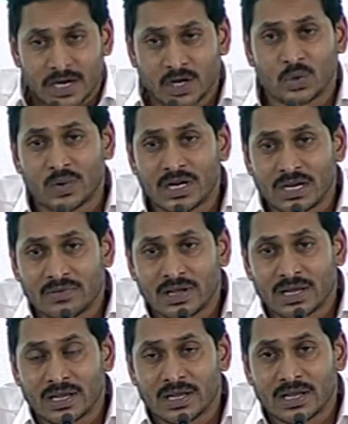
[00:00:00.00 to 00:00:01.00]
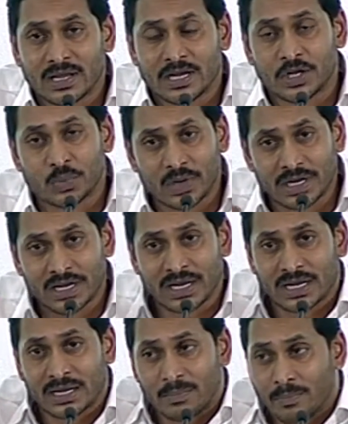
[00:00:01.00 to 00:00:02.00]
ఇటువంటివి ఇటువంటి
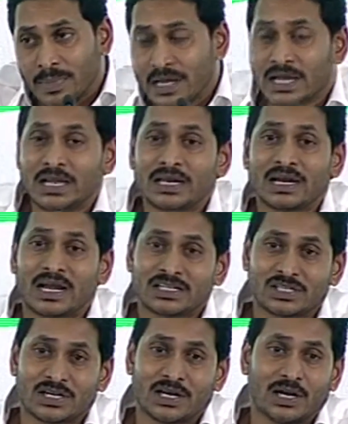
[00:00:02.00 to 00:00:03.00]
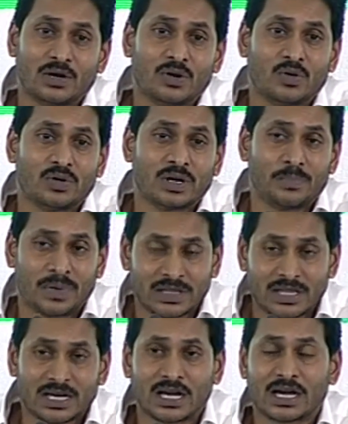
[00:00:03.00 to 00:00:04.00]
మిగిలిన రాష్ట్రాలలో ఉన్న పెద్ద
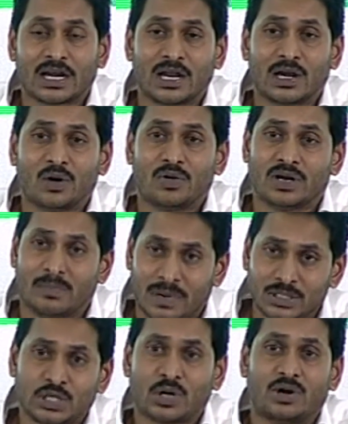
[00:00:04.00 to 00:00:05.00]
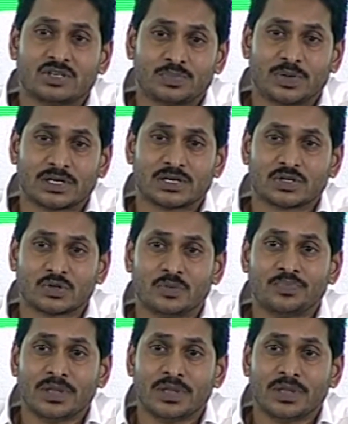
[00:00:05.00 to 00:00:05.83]
నగరాల్లో ఉన్న మంచి హాస్పిటల్స్